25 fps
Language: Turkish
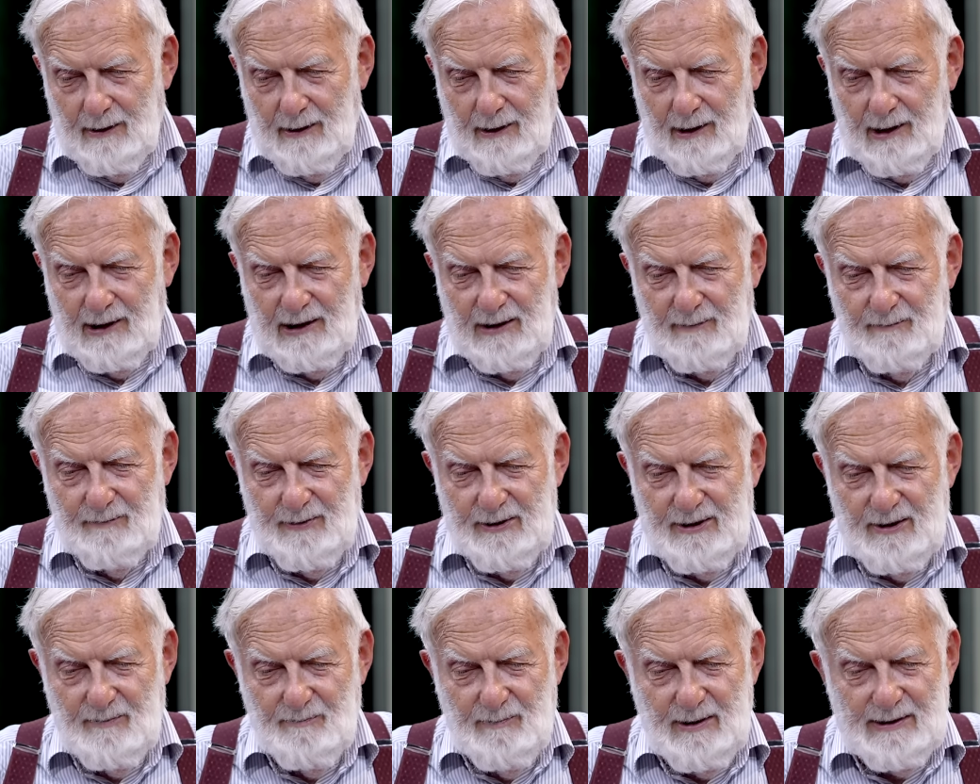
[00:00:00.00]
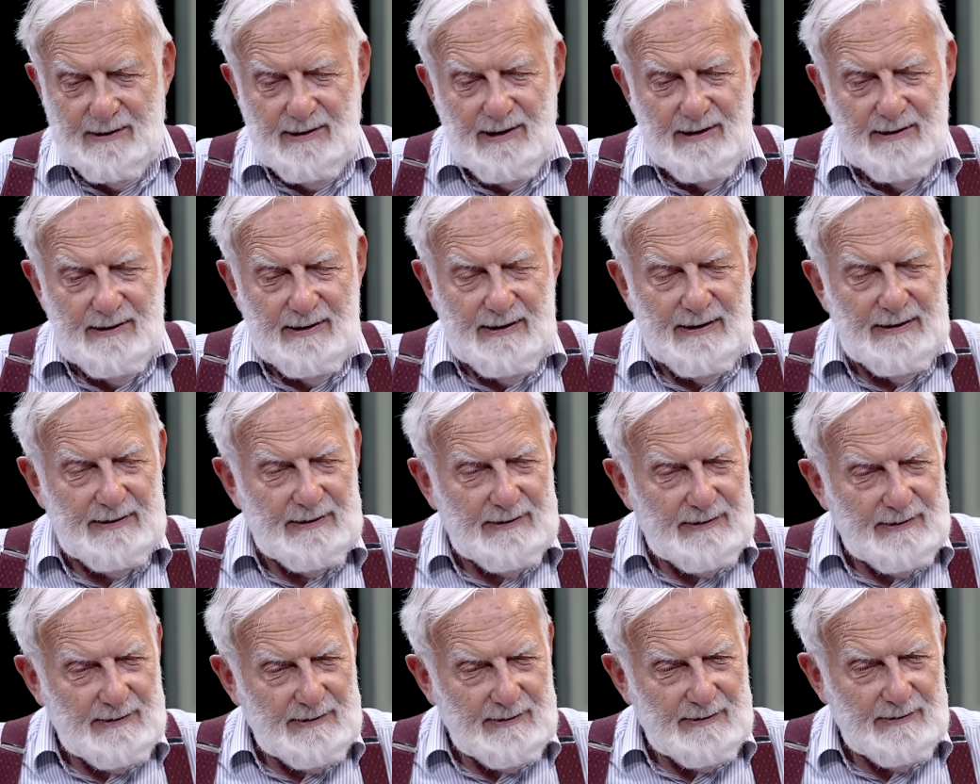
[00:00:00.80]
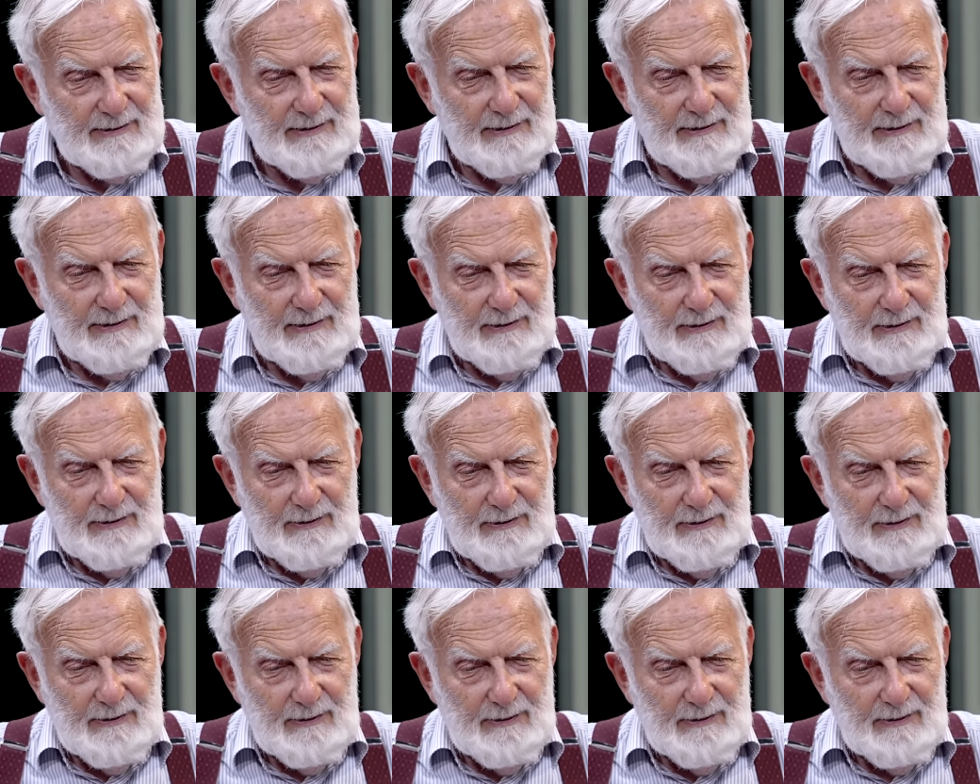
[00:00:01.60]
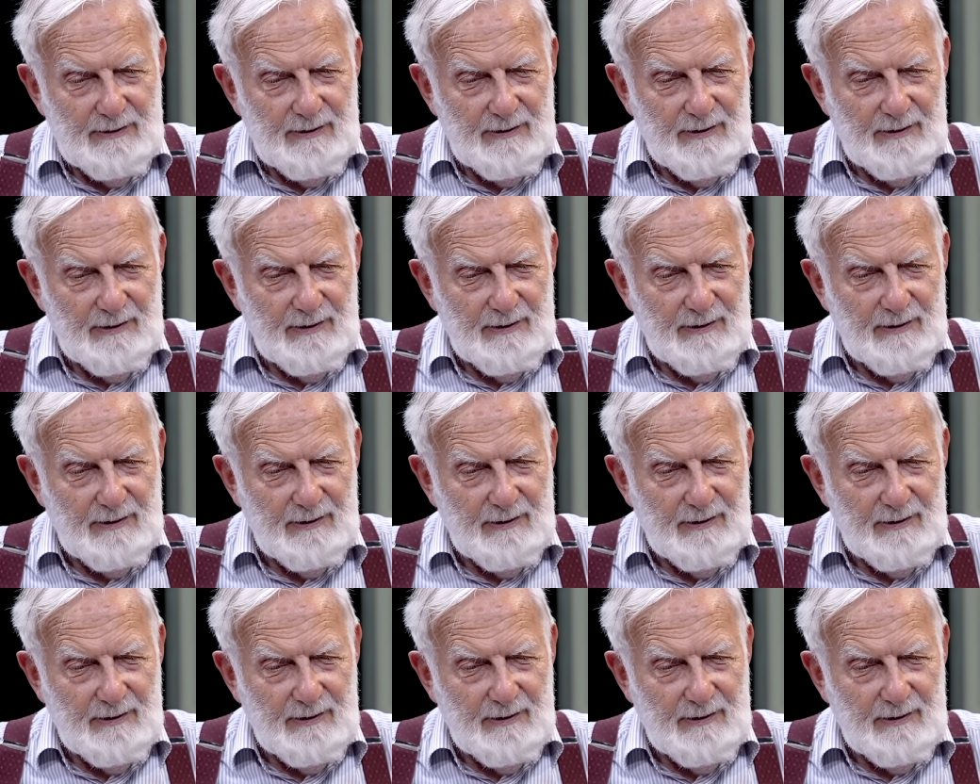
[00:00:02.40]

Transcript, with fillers: Yani bir medeniyetin e,